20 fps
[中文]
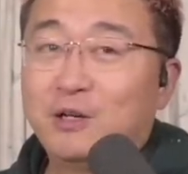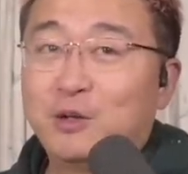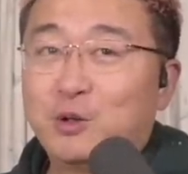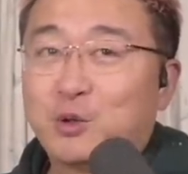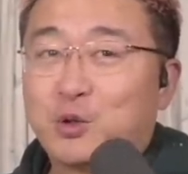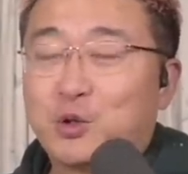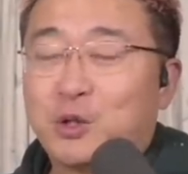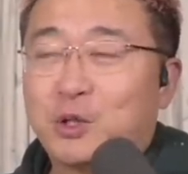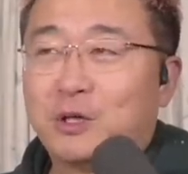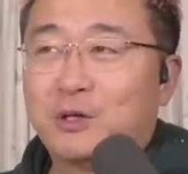就
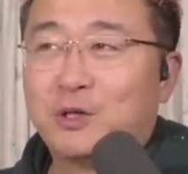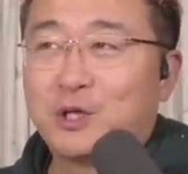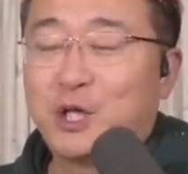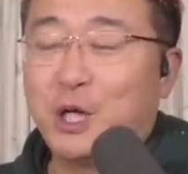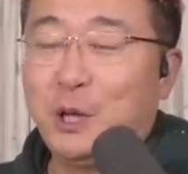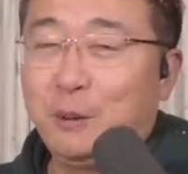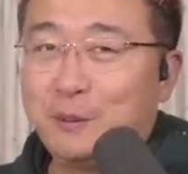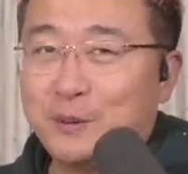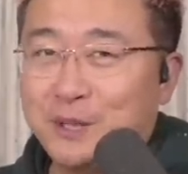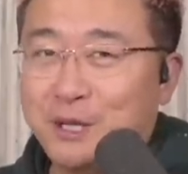是
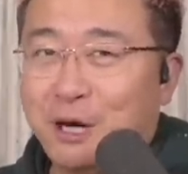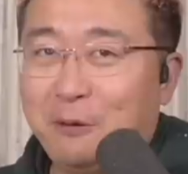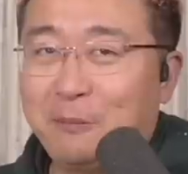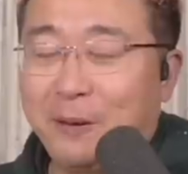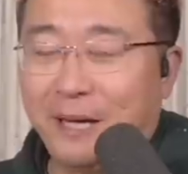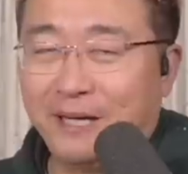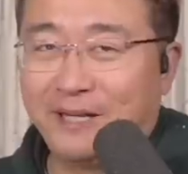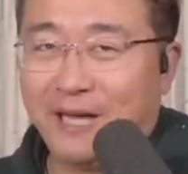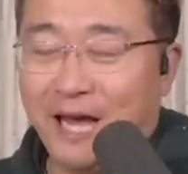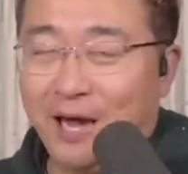是不是要
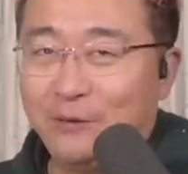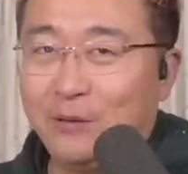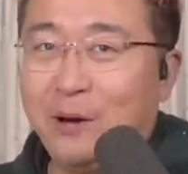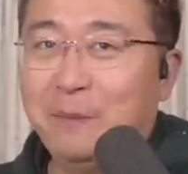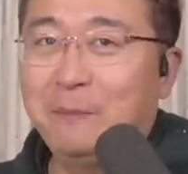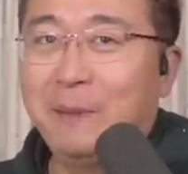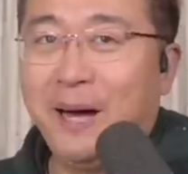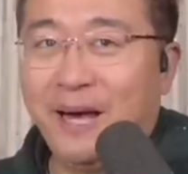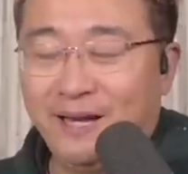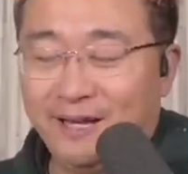把台湾
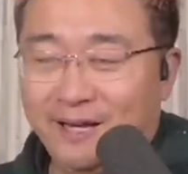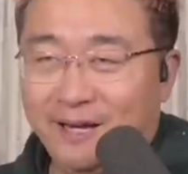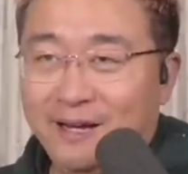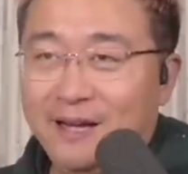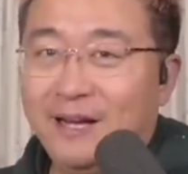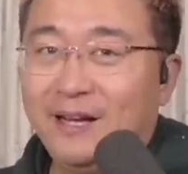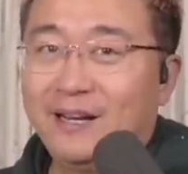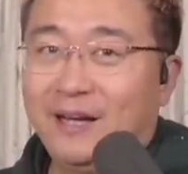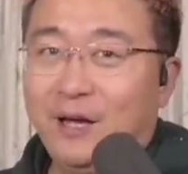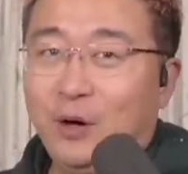卖了，
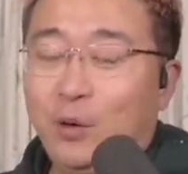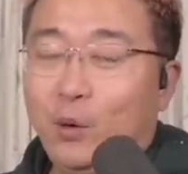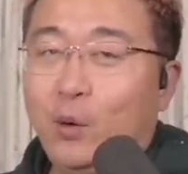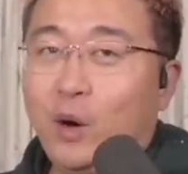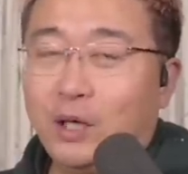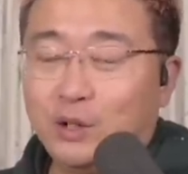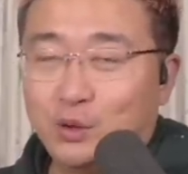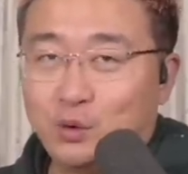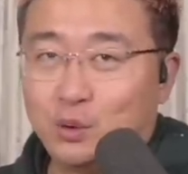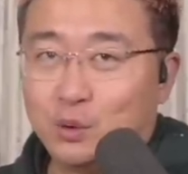来
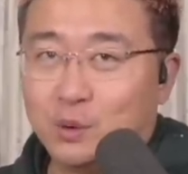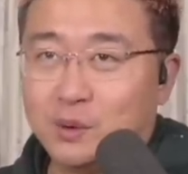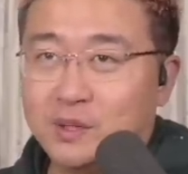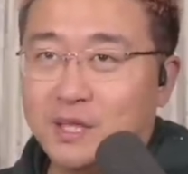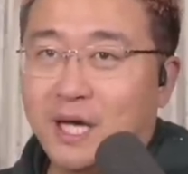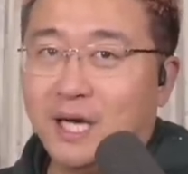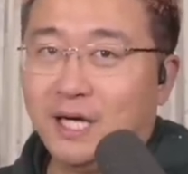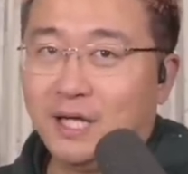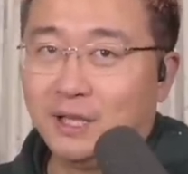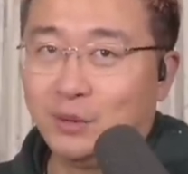换取
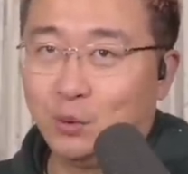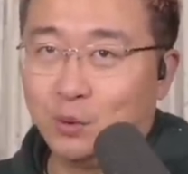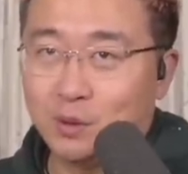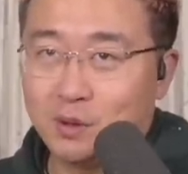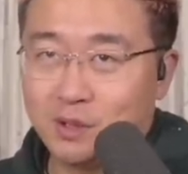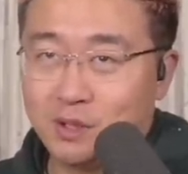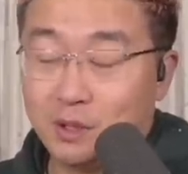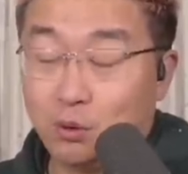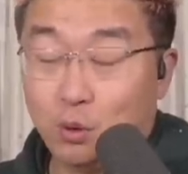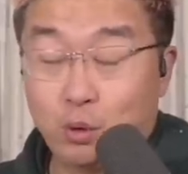在俄罗
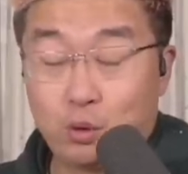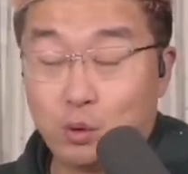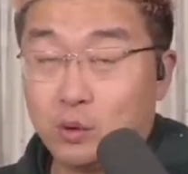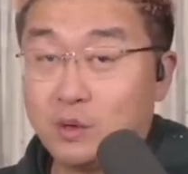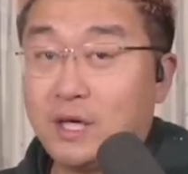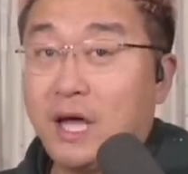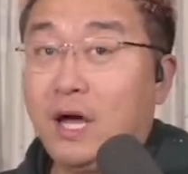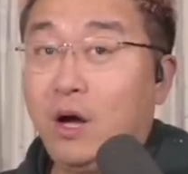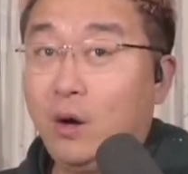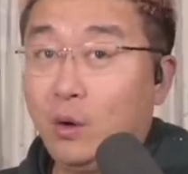斯或者说
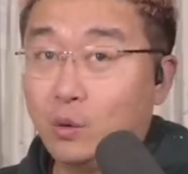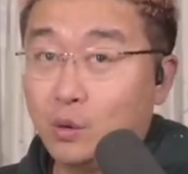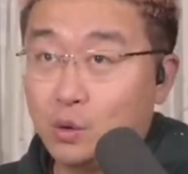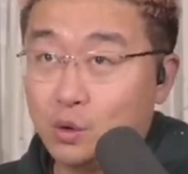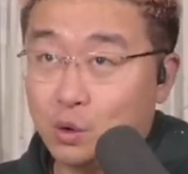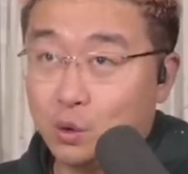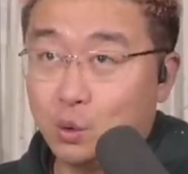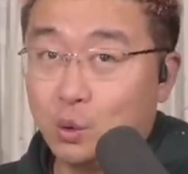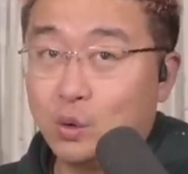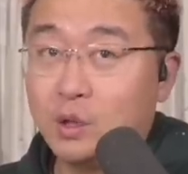在欧
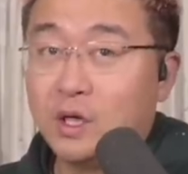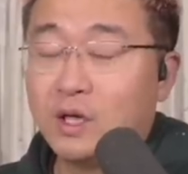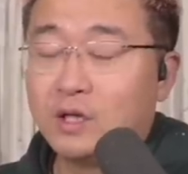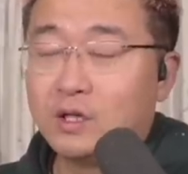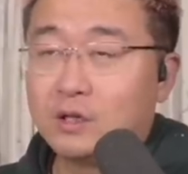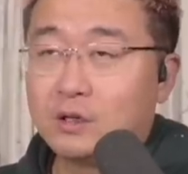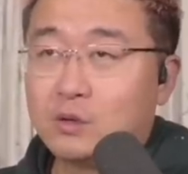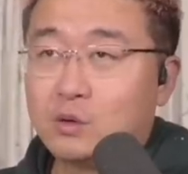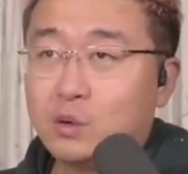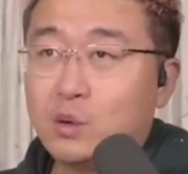洲
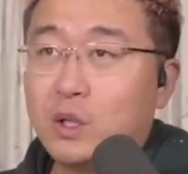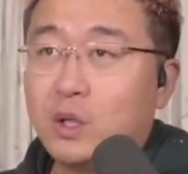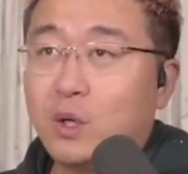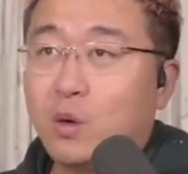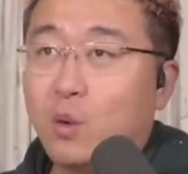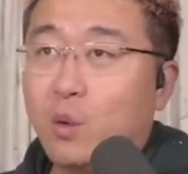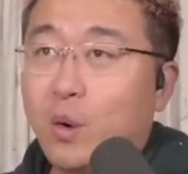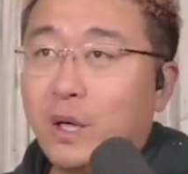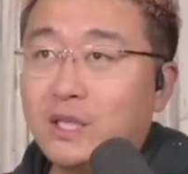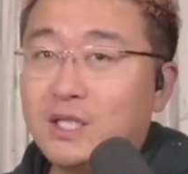最
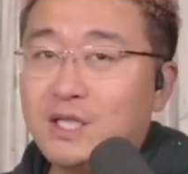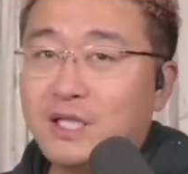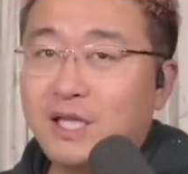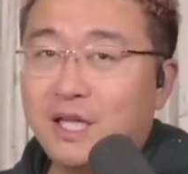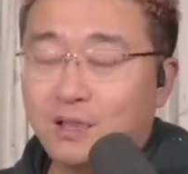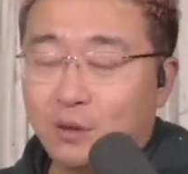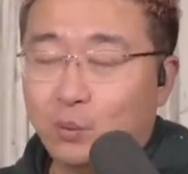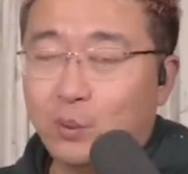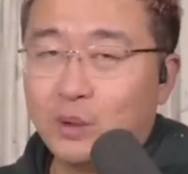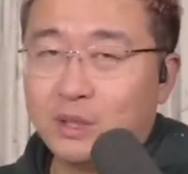关切
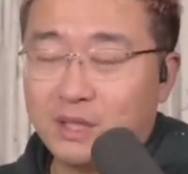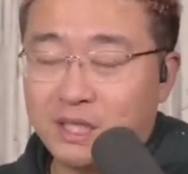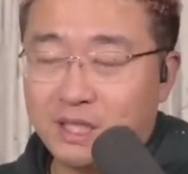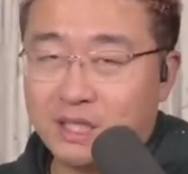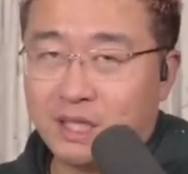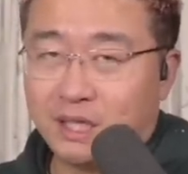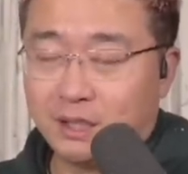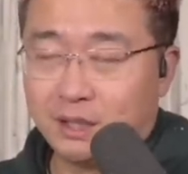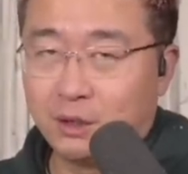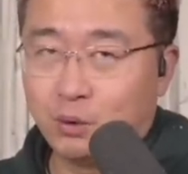的问题
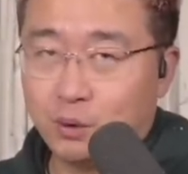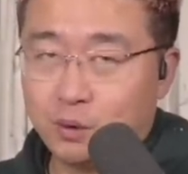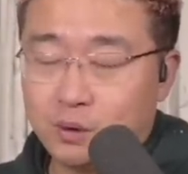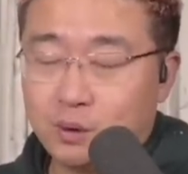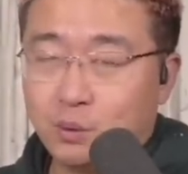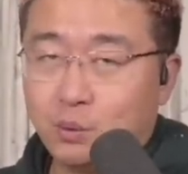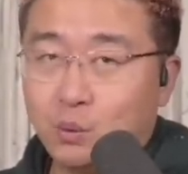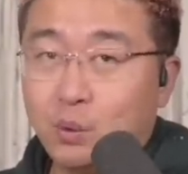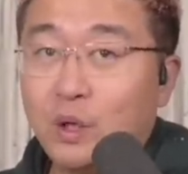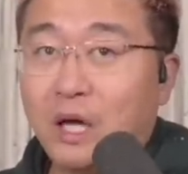上，俄罗斯
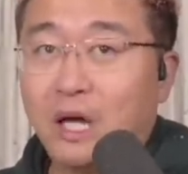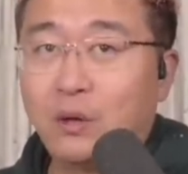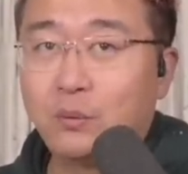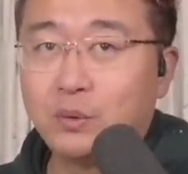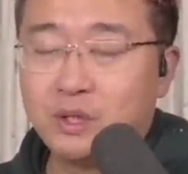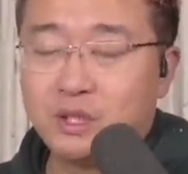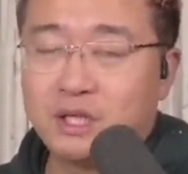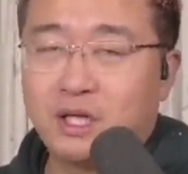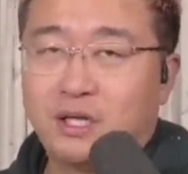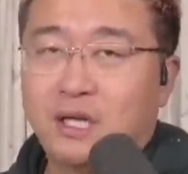乌克兰
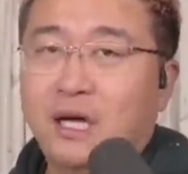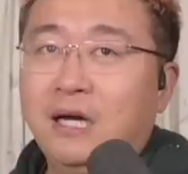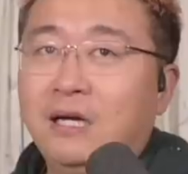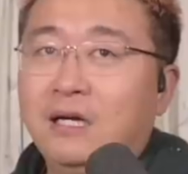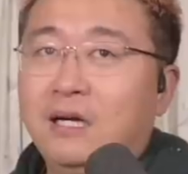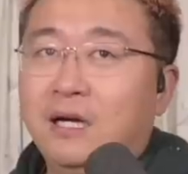问题上呢，